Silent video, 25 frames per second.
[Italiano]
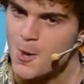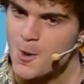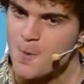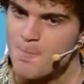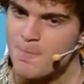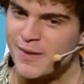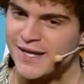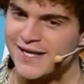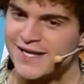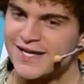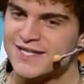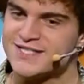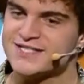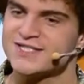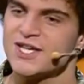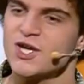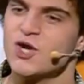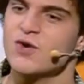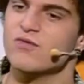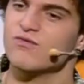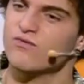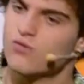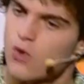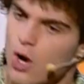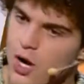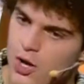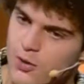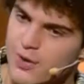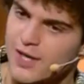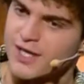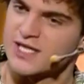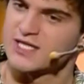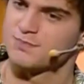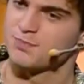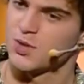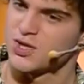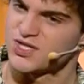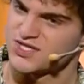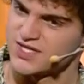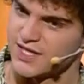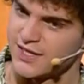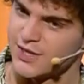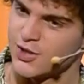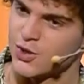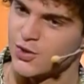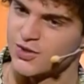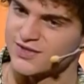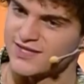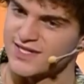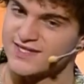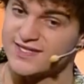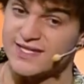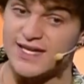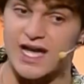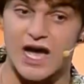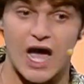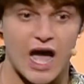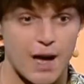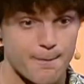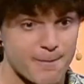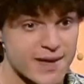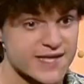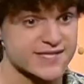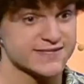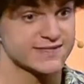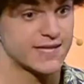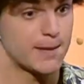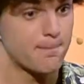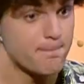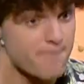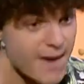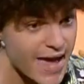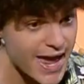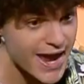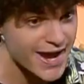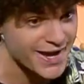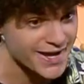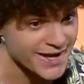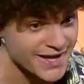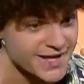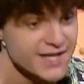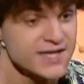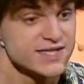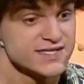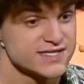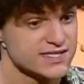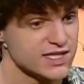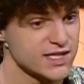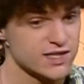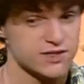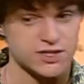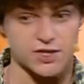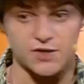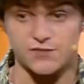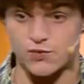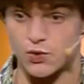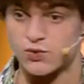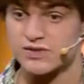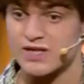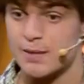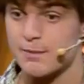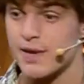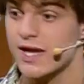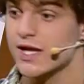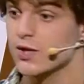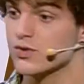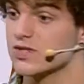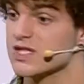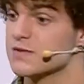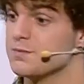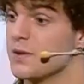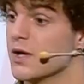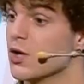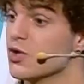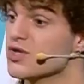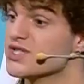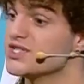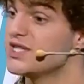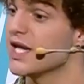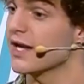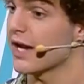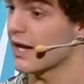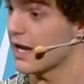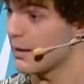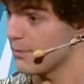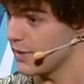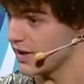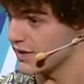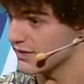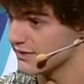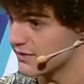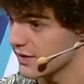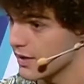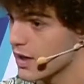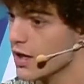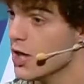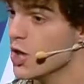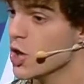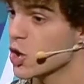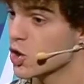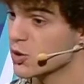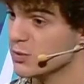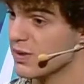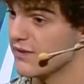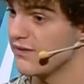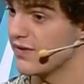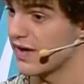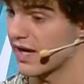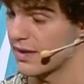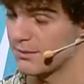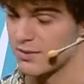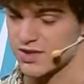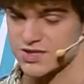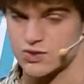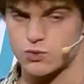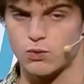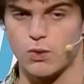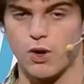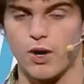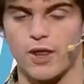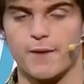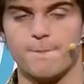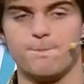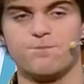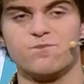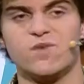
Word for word: Perché se non vuoi una risposta di cortesia, a me sta bene. Siediti di fronte a me e io ti spiego serenamente come va la mia scuola.